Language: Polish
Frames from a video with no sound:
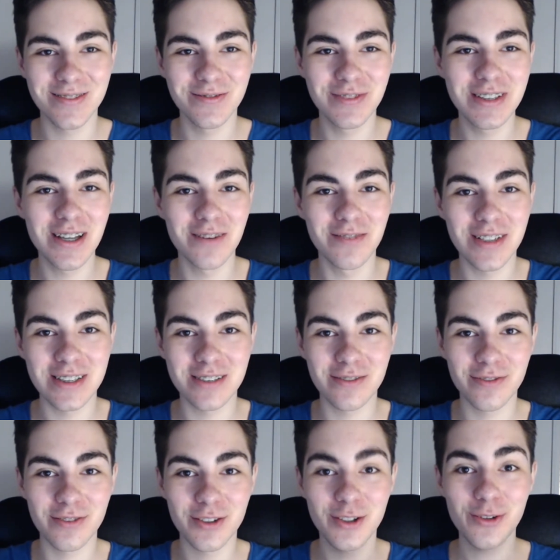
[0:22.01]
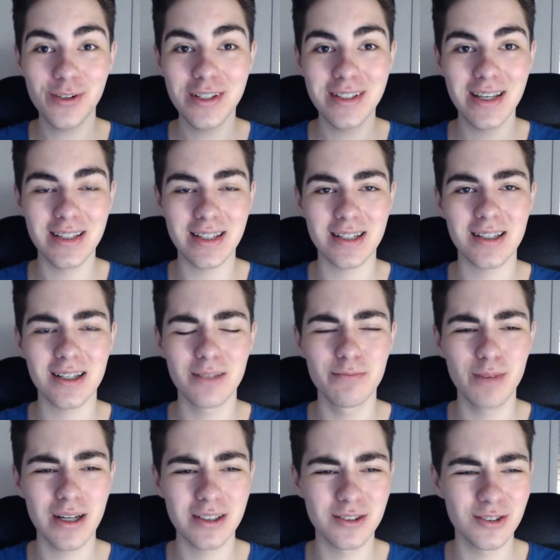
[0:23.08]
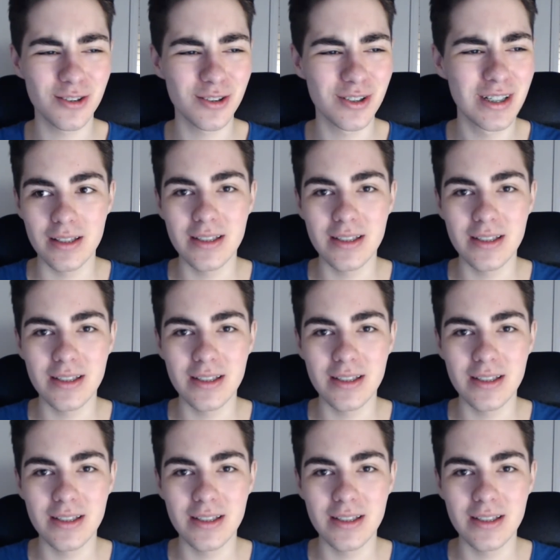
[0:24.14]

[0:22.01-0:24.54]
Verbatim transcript: witam was w Q&A, tak, takim bardzo